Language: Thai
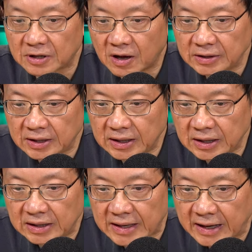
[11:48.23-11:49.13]
ตอนที่
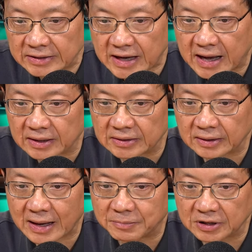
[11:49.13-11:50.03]
หลังจาก
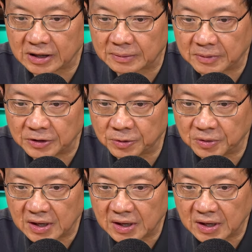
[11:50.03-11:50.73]
นะครับเกิดพายุ